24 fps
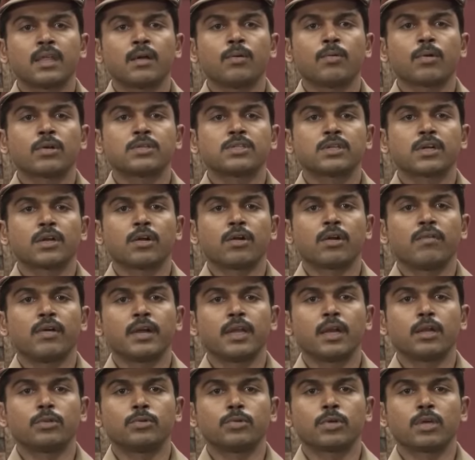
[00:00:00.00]
बाद जख्मी हालत
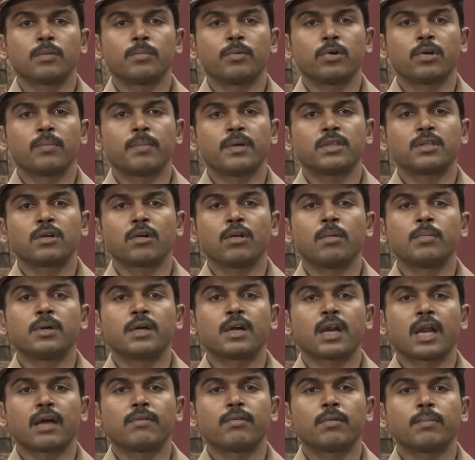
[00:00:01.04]
में उसे 10 किलोमीटर
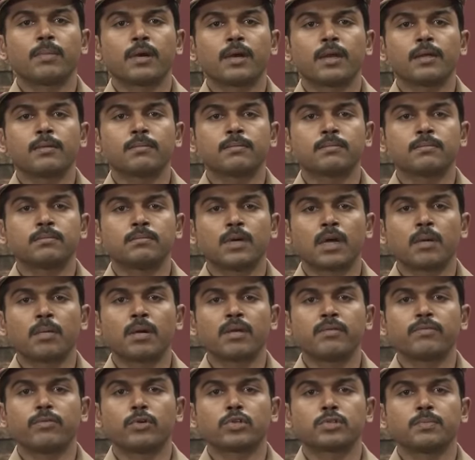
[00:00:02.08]
दूर ले गए और
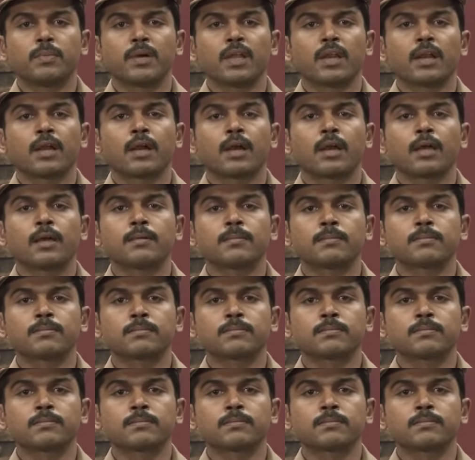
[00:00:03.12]
फिर से उसका रेप किया